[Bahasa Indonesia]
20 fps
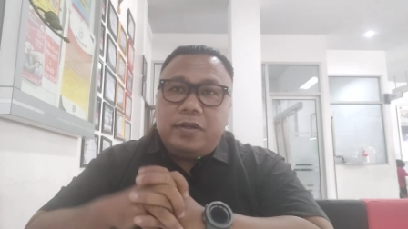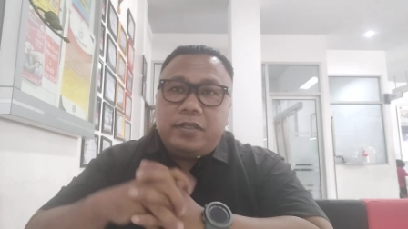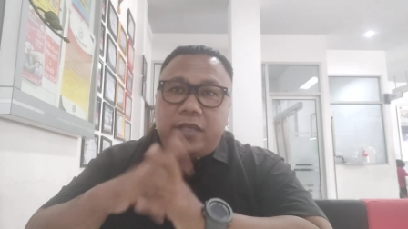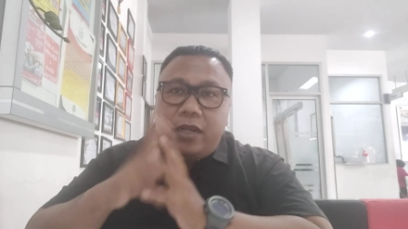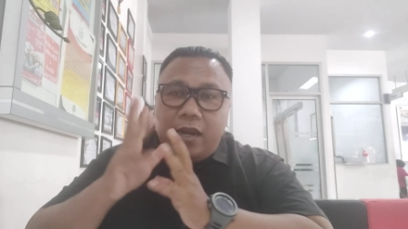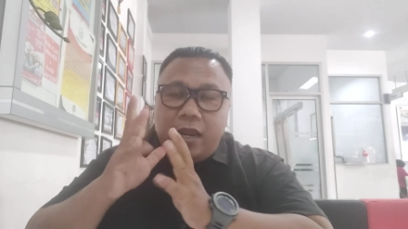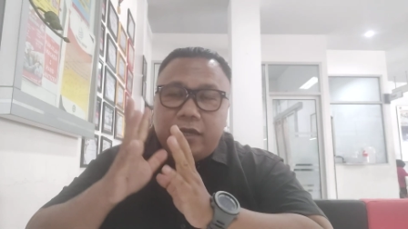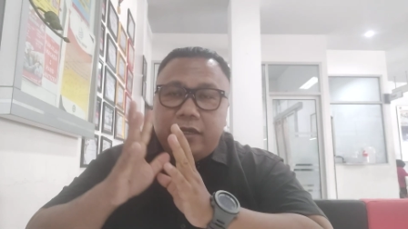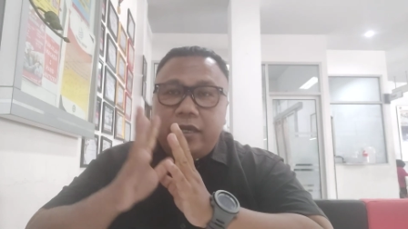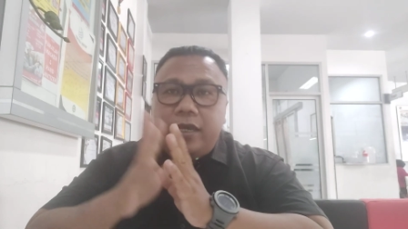
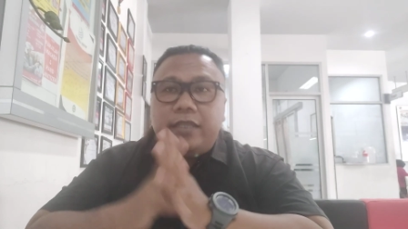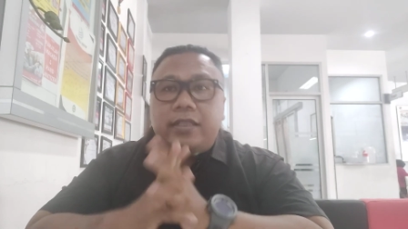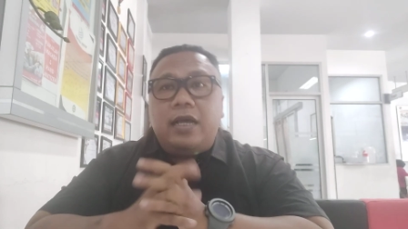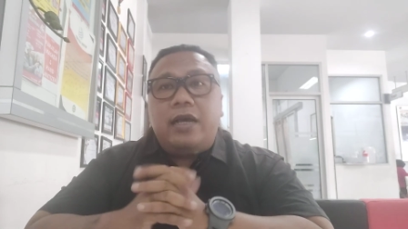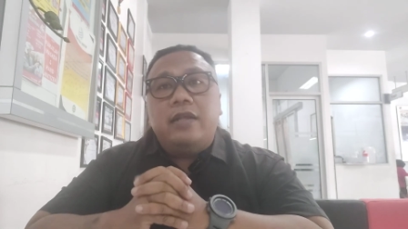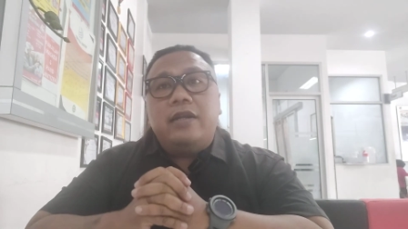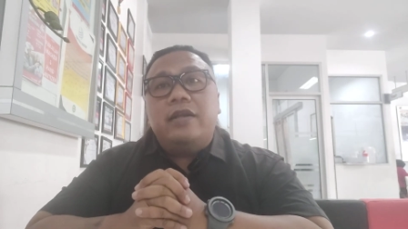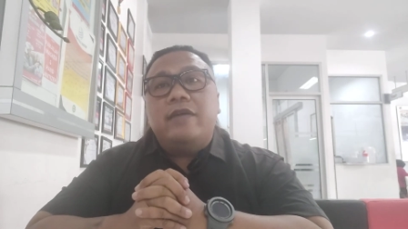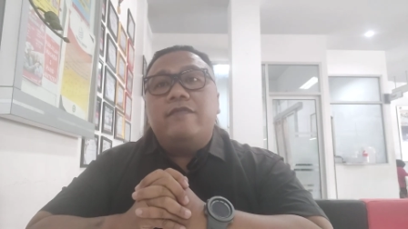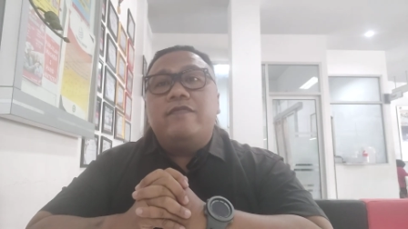Sebentar lagi
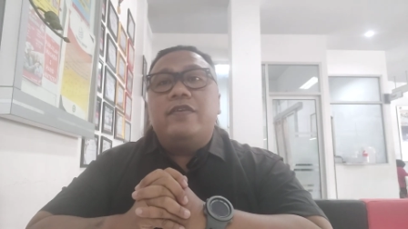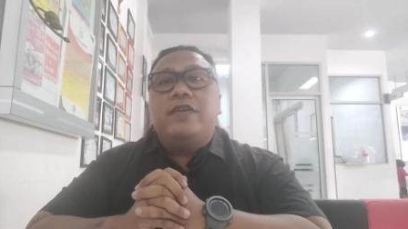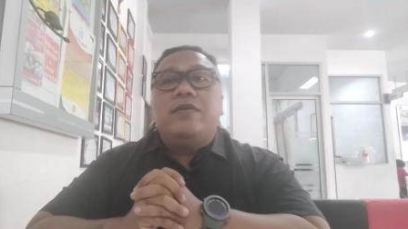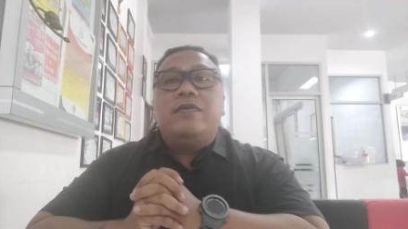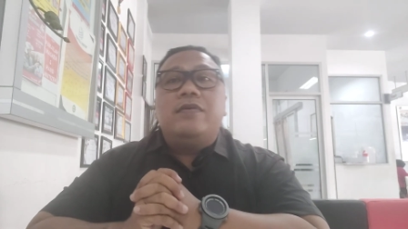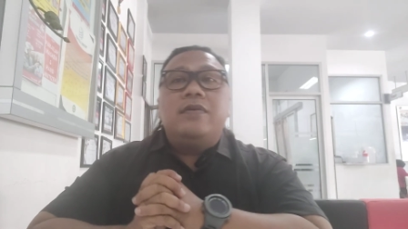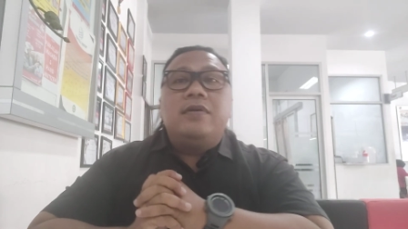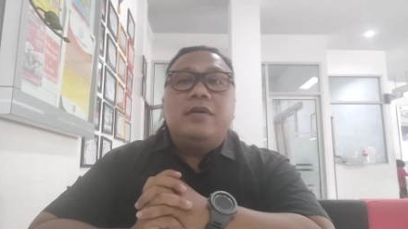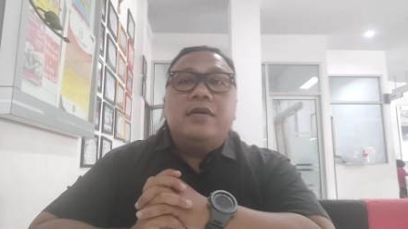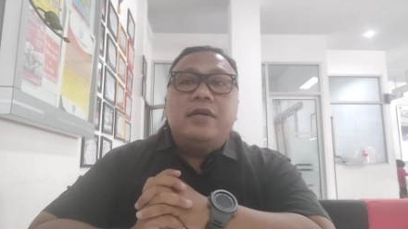kita akan
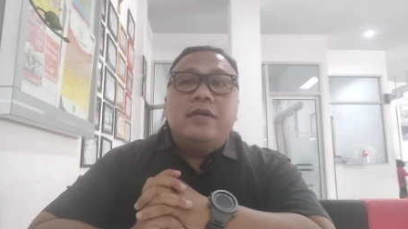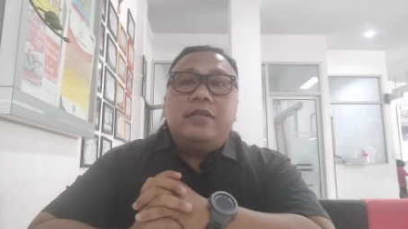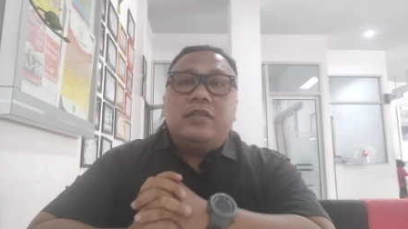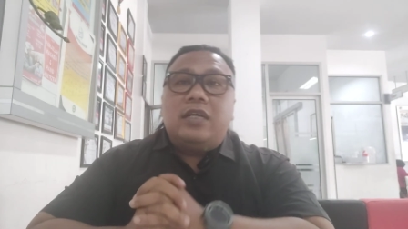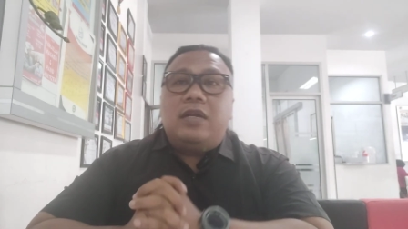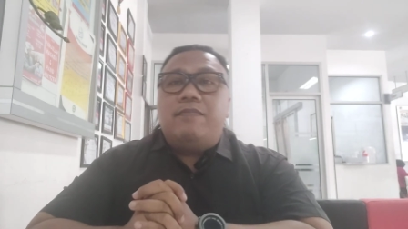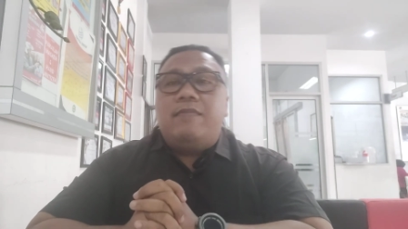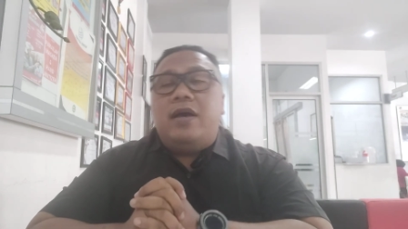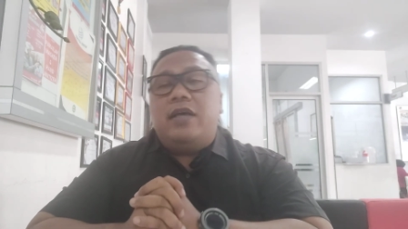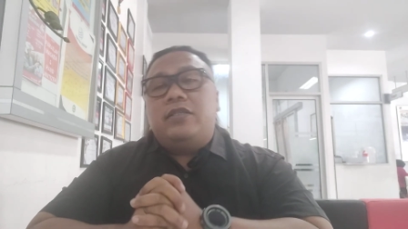review
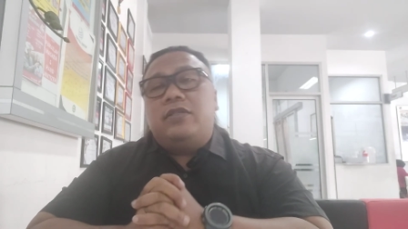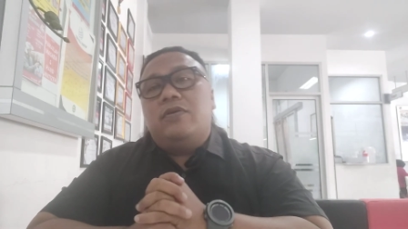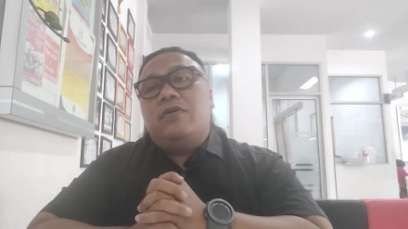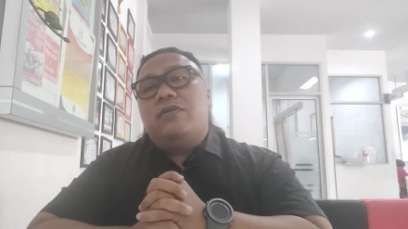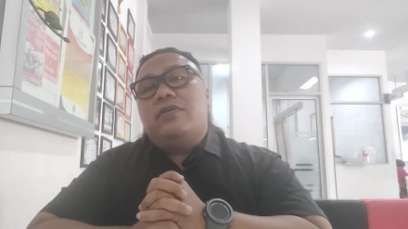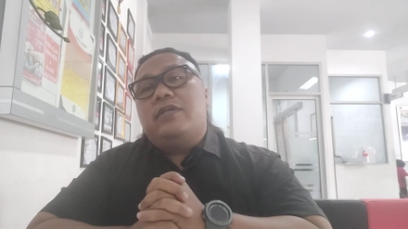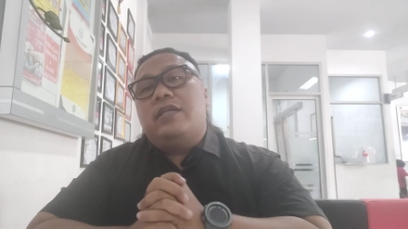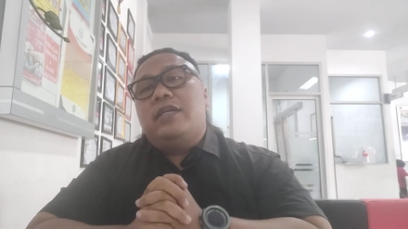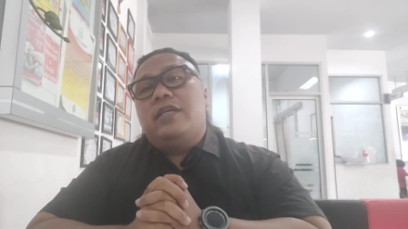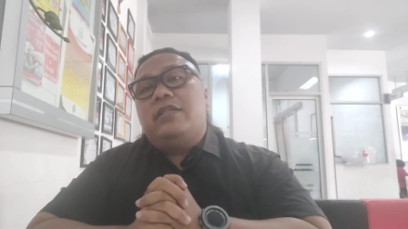
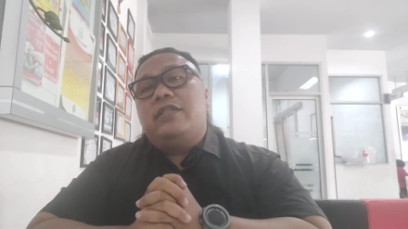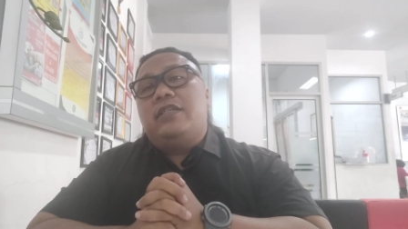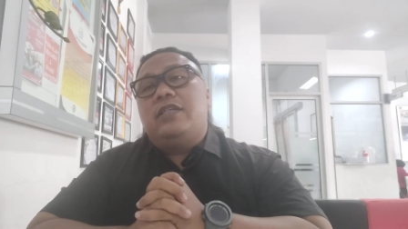termasuk di